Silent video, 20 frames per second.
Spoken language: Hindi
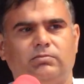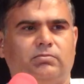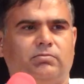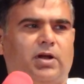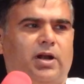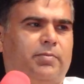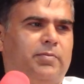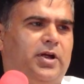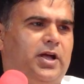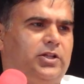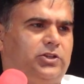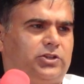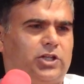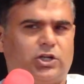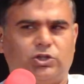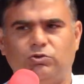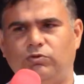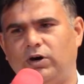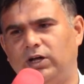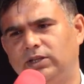मन में
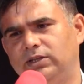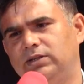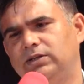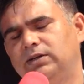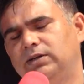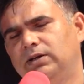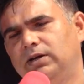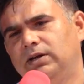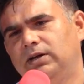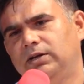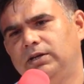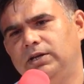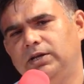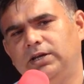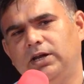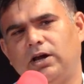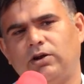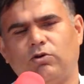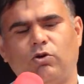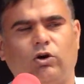अंतर्द्वंद
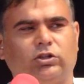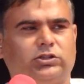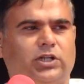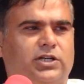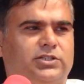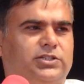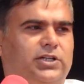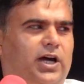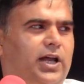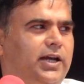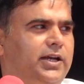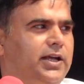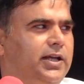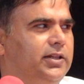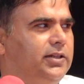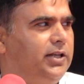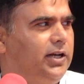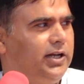कि यार रोहतक जा लिए